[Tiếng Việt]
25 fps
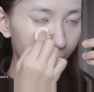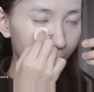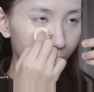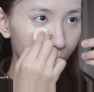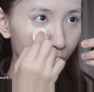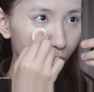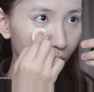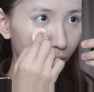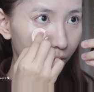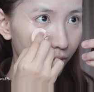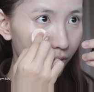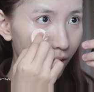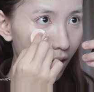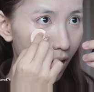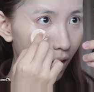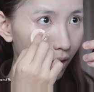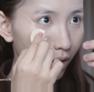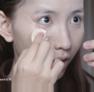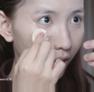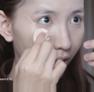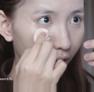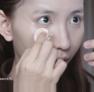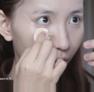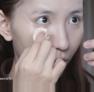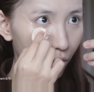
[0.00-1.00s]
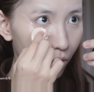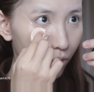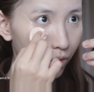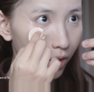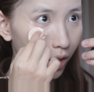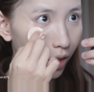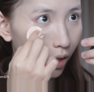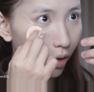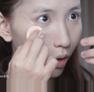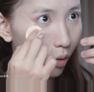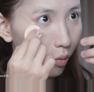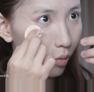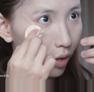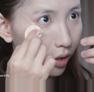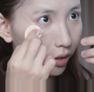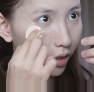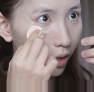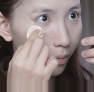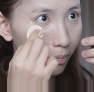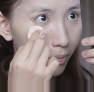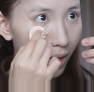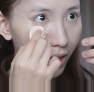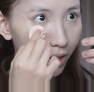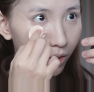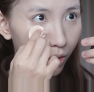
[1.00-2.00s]
tập trung vào ở cái khu vực của cuống
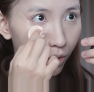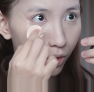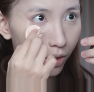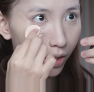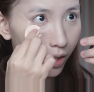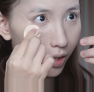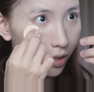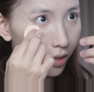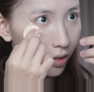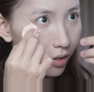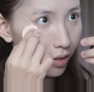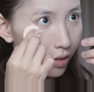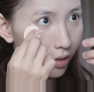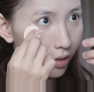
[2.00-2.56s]
thâm mắt thôi